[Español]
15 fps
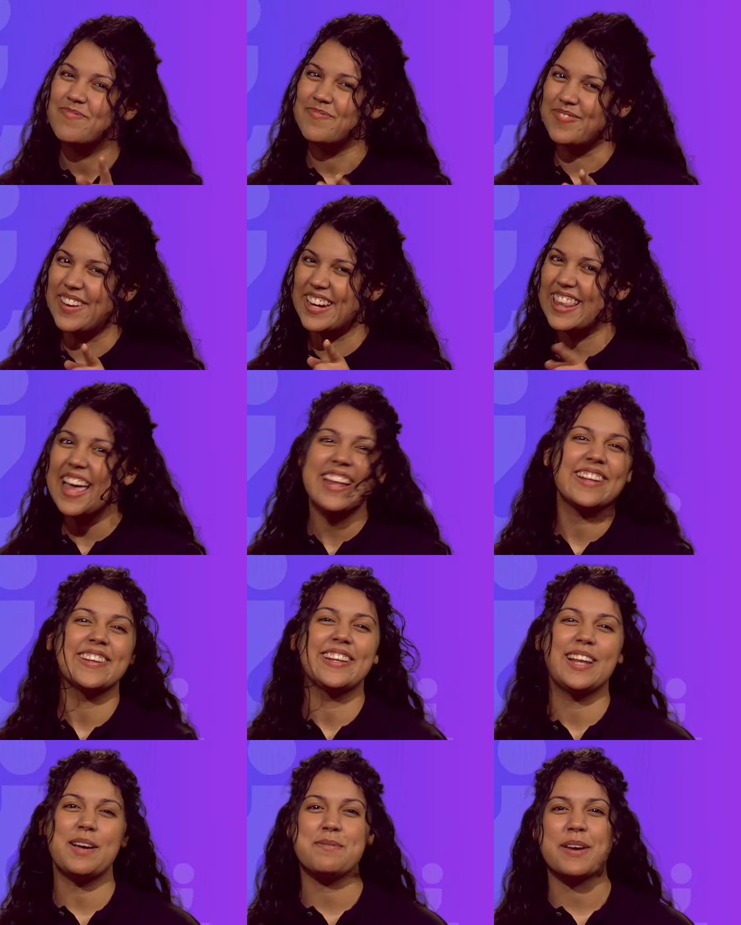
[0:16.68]
¿verdad?
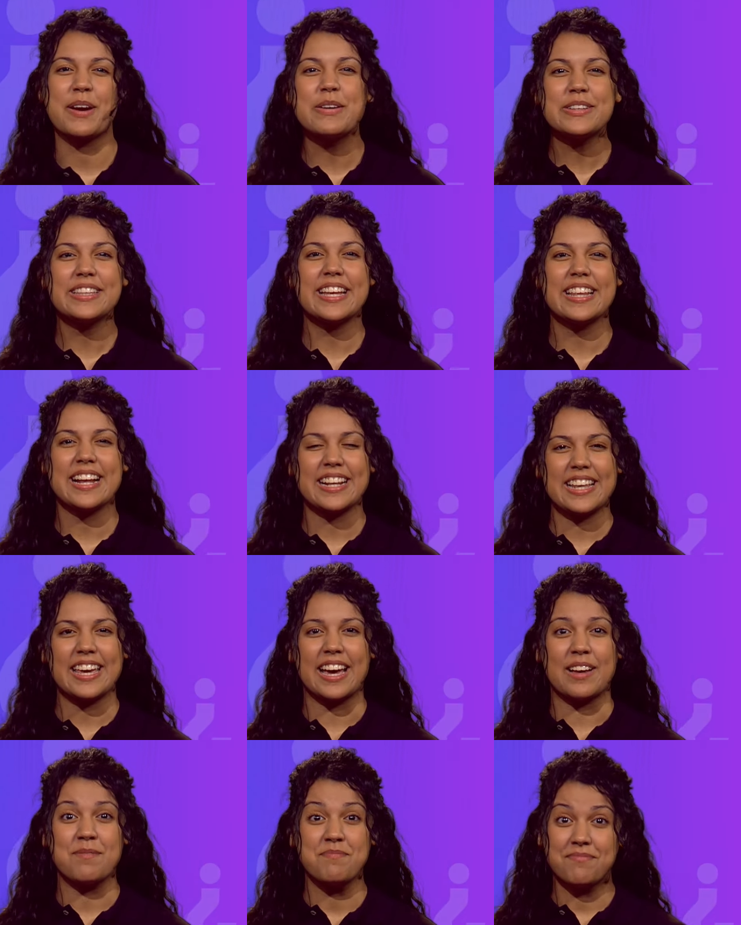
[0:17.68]
La pregunta del
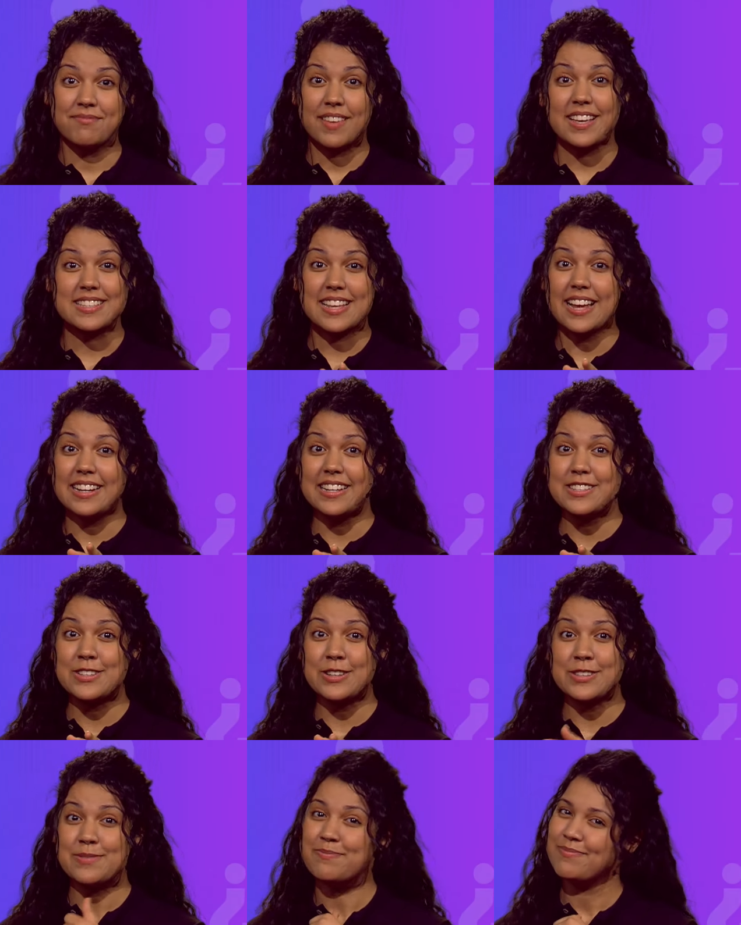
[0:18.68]
día. ¿Están
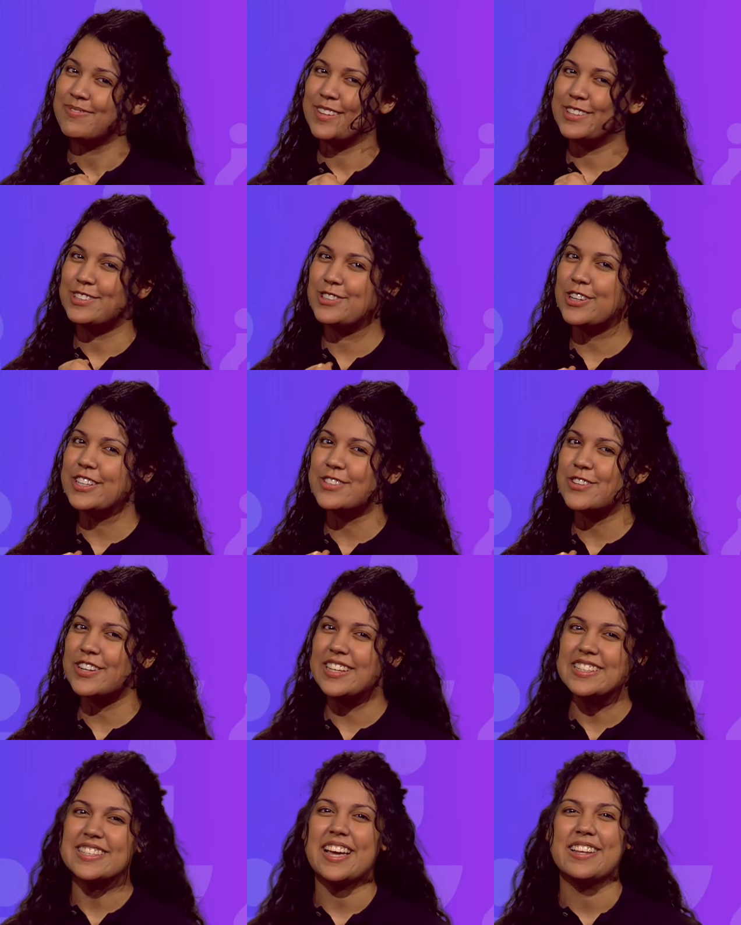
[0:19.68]
listos? Yo estoy
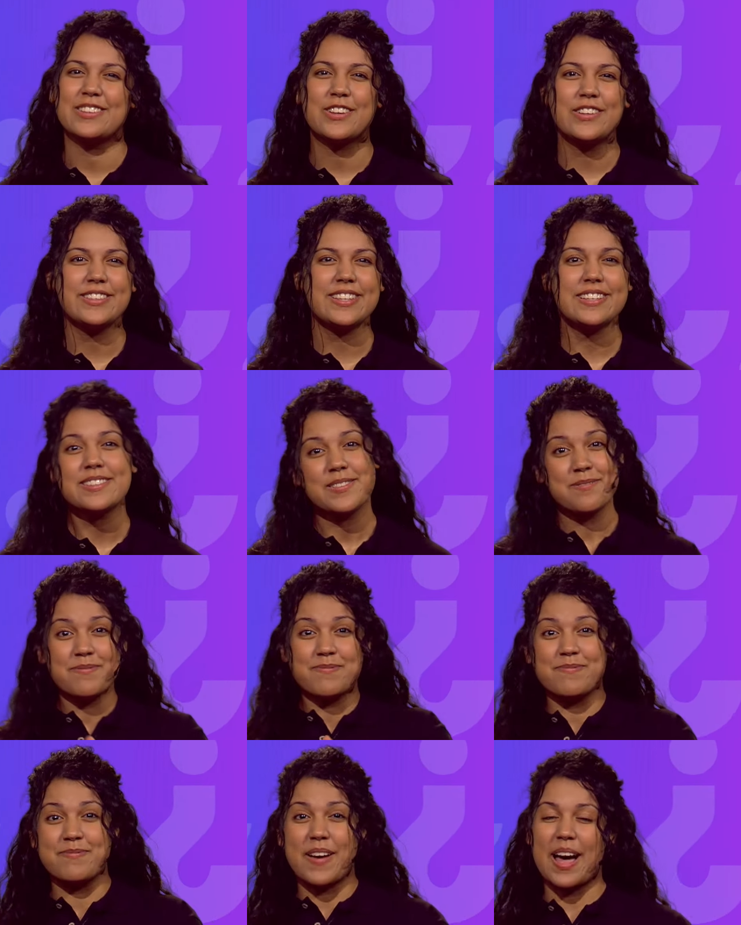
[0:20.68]
lista, entonces,
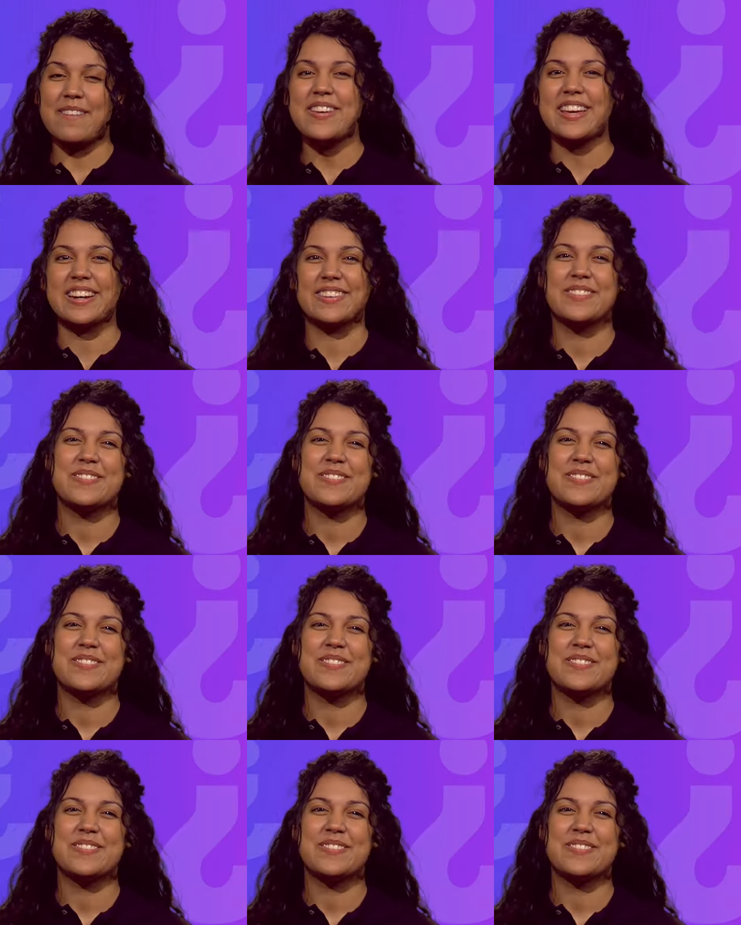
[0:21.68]
a ver,